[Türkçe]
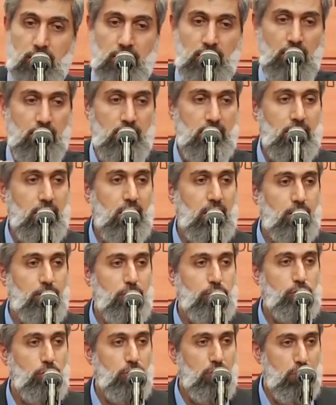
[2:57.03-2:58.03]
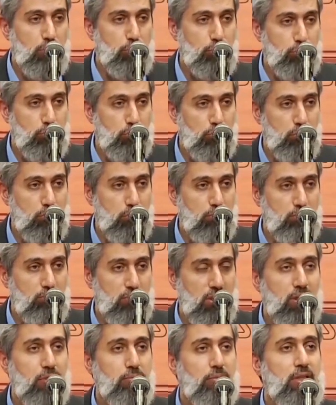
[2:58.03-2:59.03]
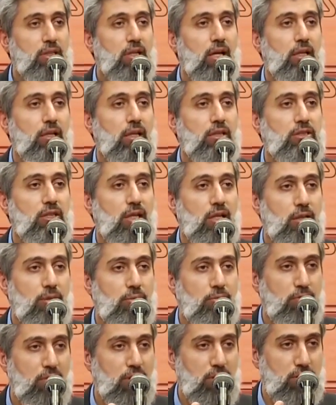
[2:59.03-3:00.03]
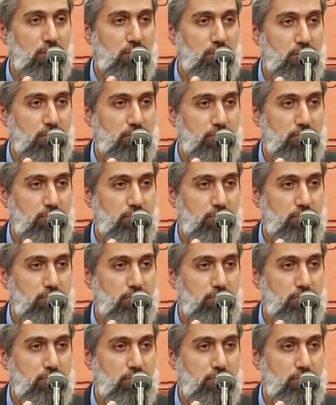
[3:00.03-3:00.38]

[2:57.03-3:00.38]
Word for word: Kendi kendime şöyle düşündüm. Benim bir tane canım var.